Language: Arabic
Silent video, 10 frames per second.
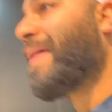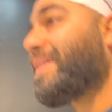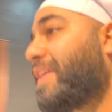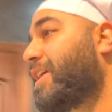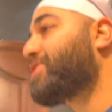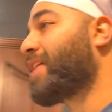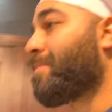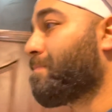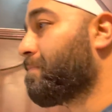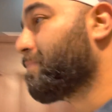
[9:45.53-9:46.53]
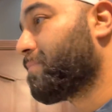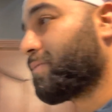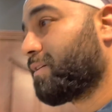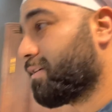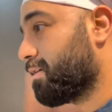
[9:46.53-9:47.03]
عندكيش دم
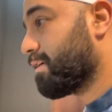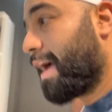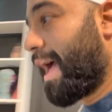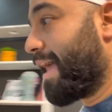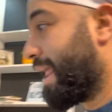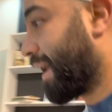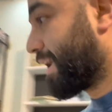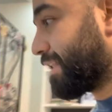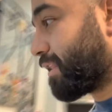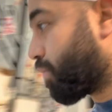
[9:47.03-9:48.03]
انا اكلتك